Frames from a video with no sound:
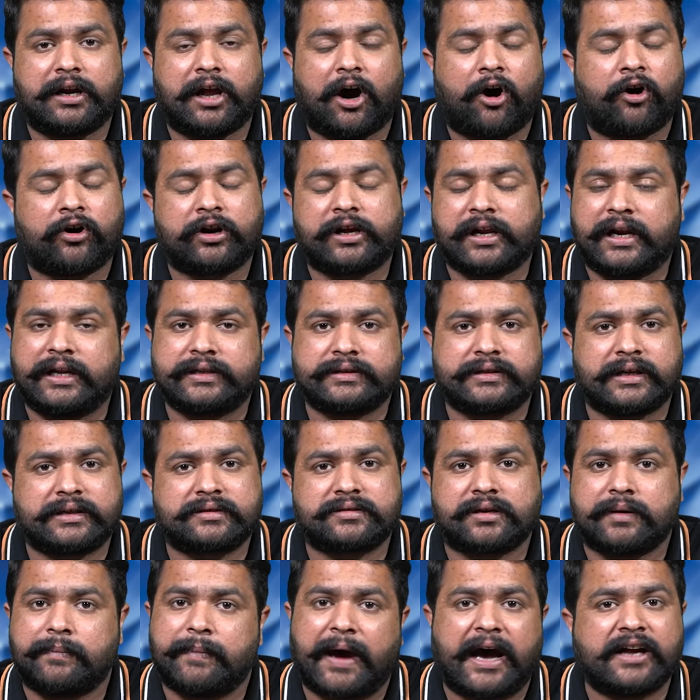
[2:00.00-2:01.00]
लाहौर
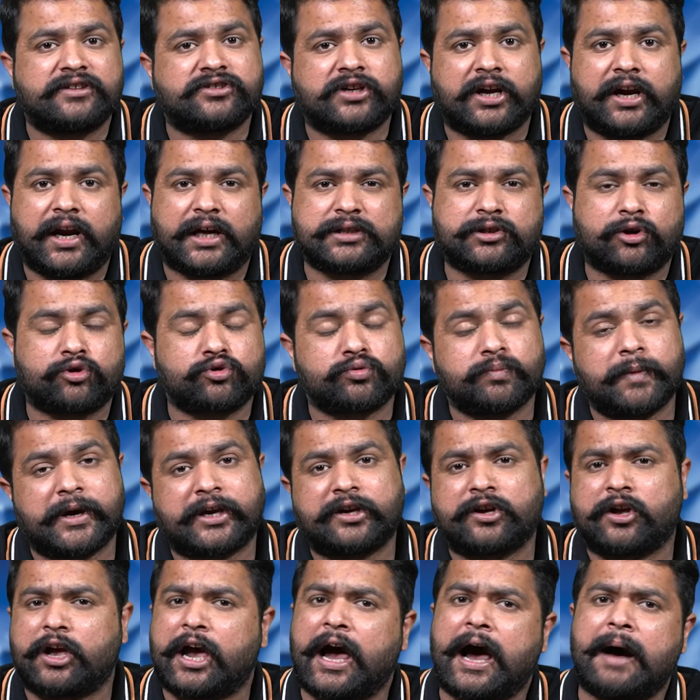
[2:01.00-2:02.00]
कलंदर्स ने मैच खेला था उसमें
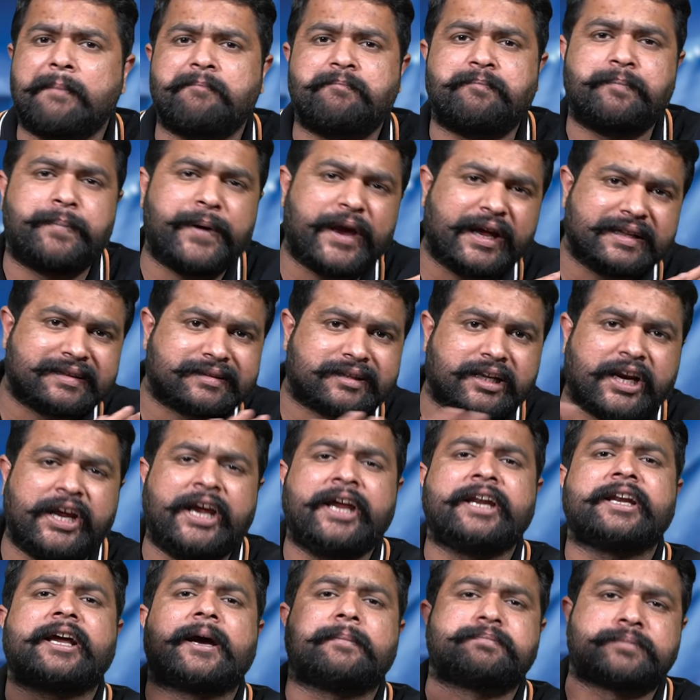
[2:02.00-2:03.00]
क्या
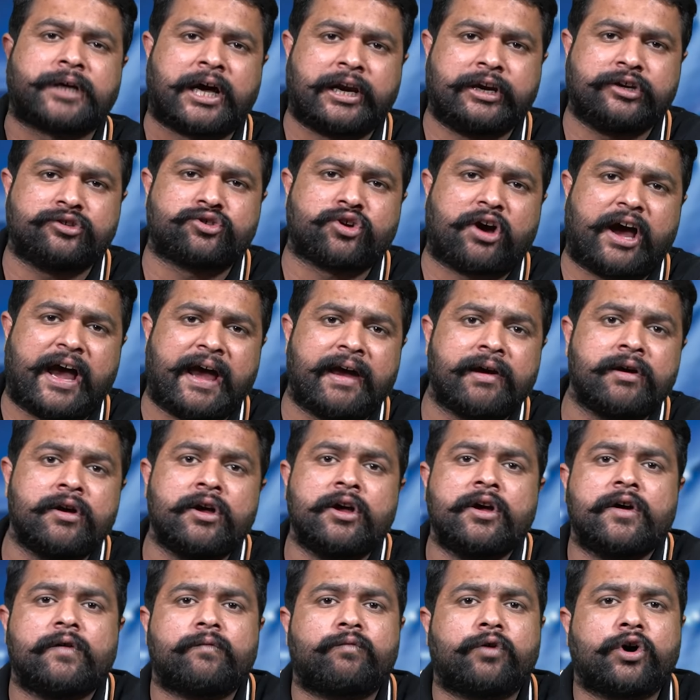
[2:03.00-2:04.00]
बेहतरीन कप्तानी जो है
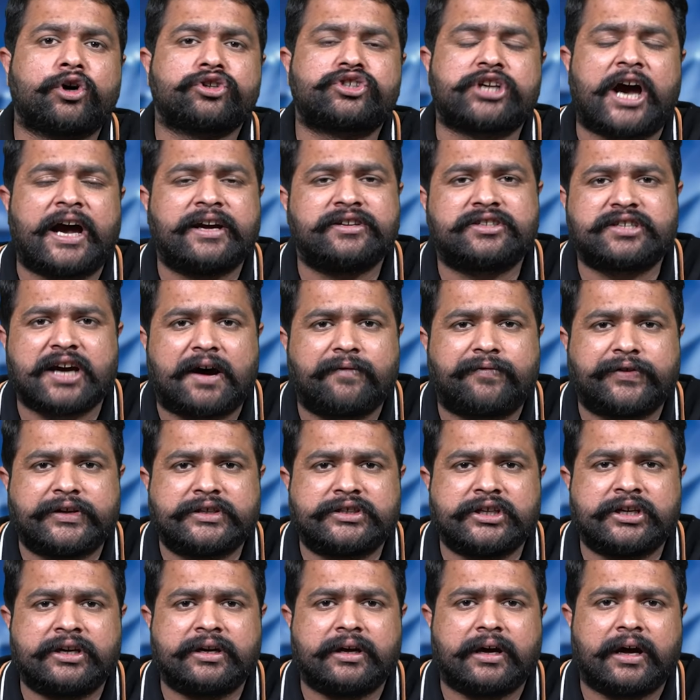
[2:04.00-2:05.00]
वो शाहिन शाह
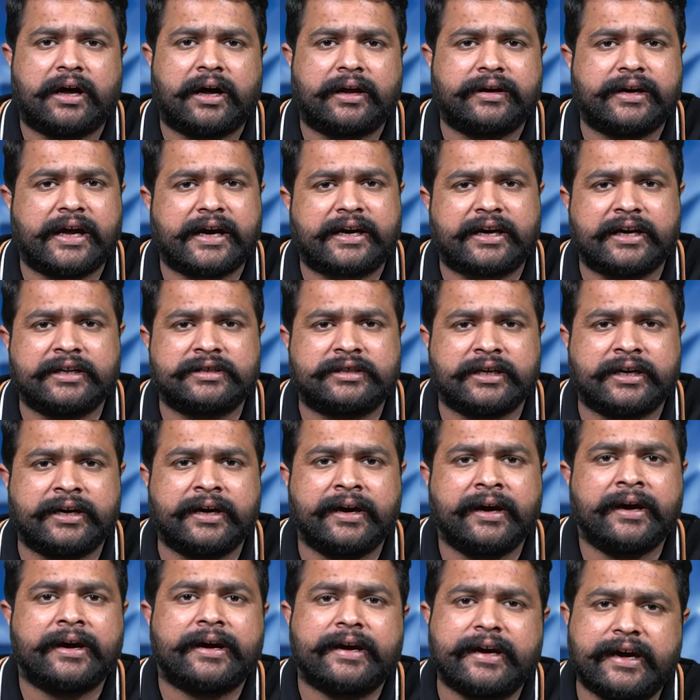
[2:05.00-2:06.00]
अफरीदी ने की थी
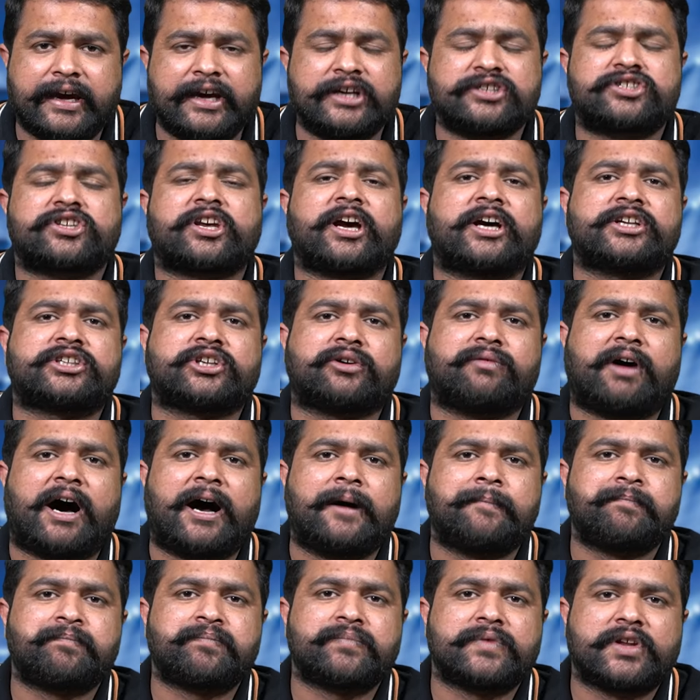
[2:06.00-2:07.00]
इसके सिवा
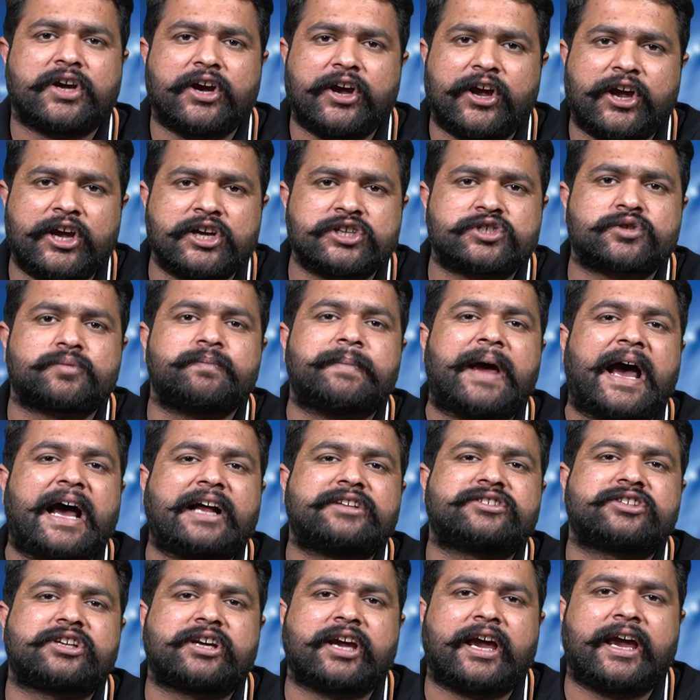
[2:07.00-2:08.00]
इस
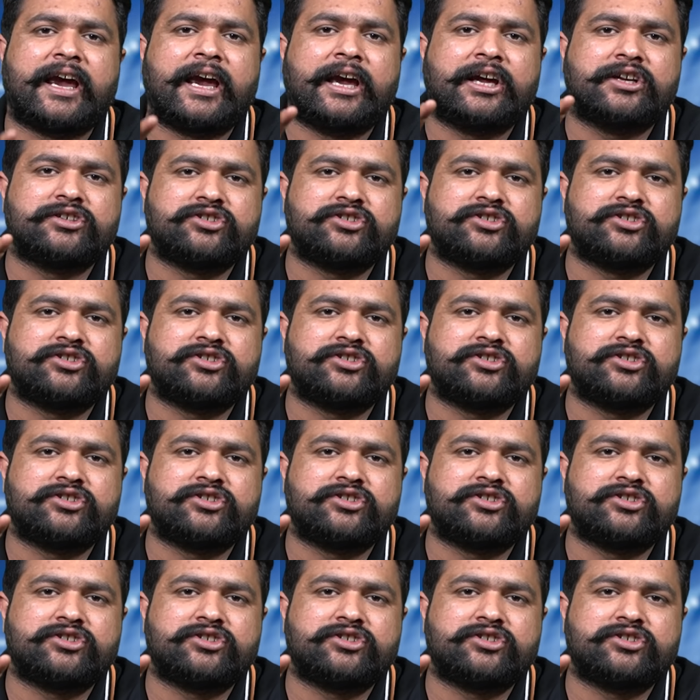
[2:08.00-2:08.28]
मैच के